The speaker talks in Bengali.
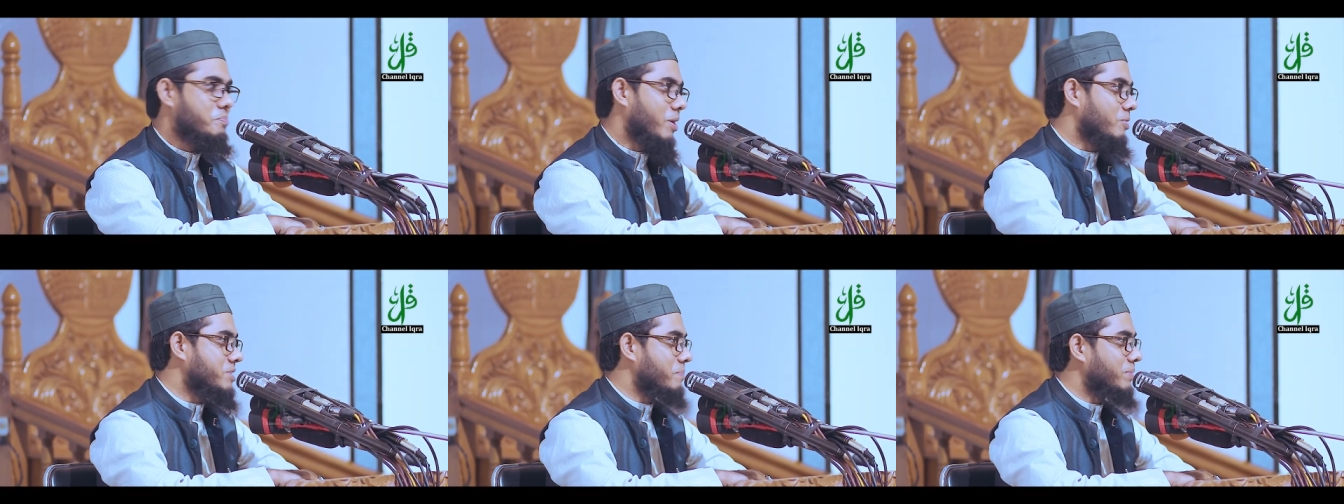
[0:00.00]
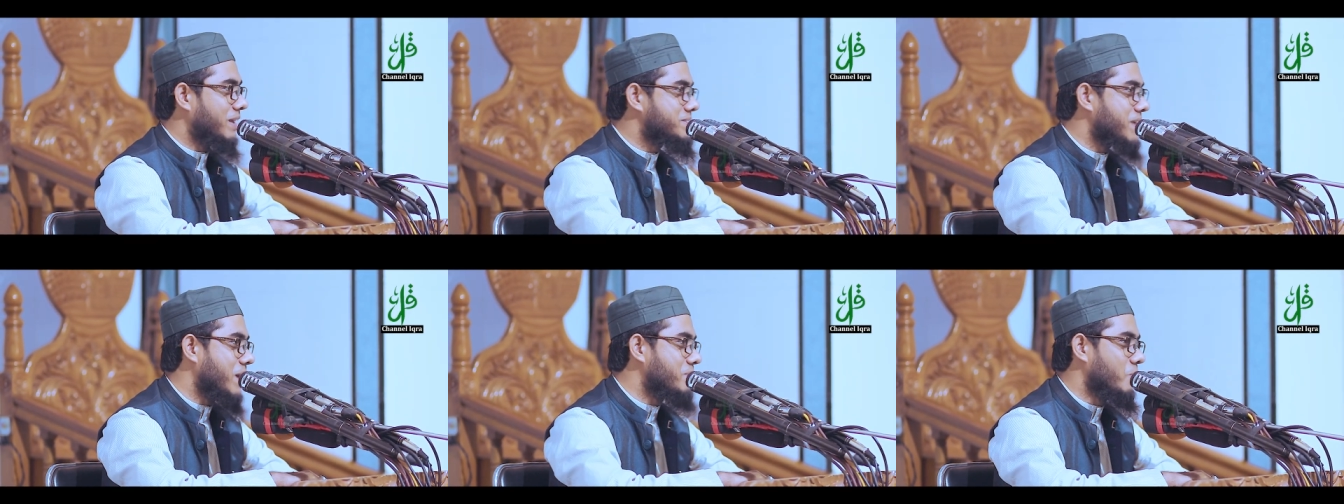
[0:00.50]
মানুষ আপনাকে
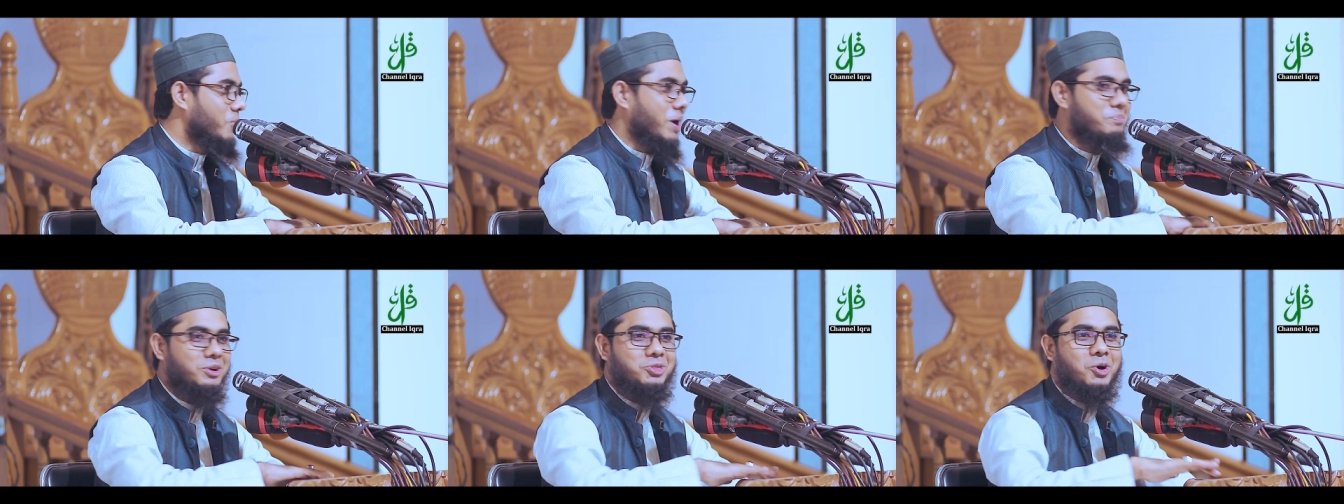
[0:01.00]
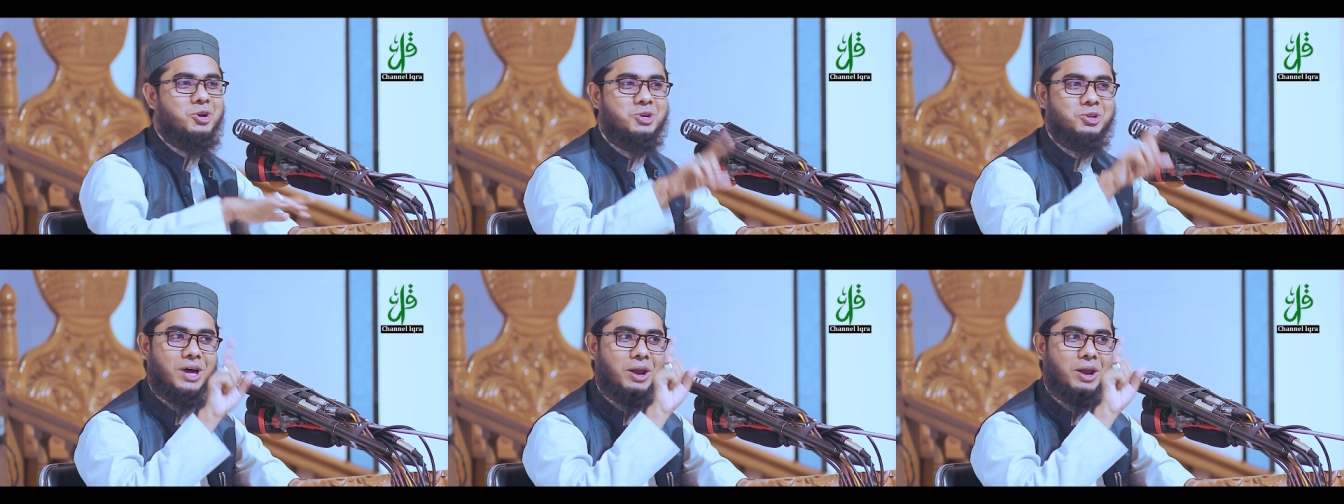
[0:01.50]
যাই বলুক আপনি ধৈর্য